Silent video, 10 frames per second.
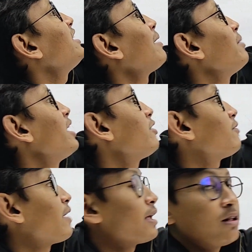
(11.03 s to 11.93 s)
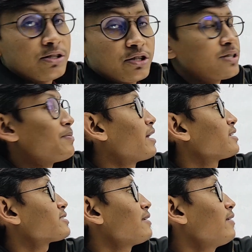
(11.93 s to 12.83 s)
ডিটারমিনেন্ট অফ এ ইকোস হচ্ছে
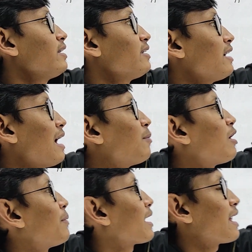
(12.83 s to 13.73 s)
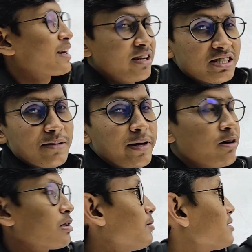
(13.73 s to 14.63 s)
মাইনাস সেভেন এবং আমাকে আরেকটা রাশি
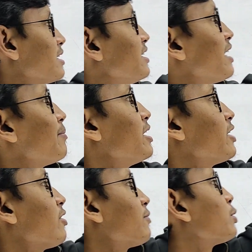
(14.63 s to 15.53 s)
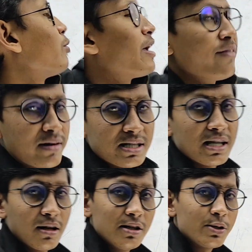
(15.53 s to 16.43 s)
বের করতে বলছে ডিটারমিনেন্ট অফ টু এ ইনভার্স
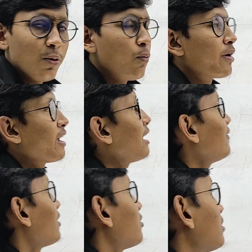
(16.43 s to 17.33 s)
ইকোস টু হোয়াট এটা বের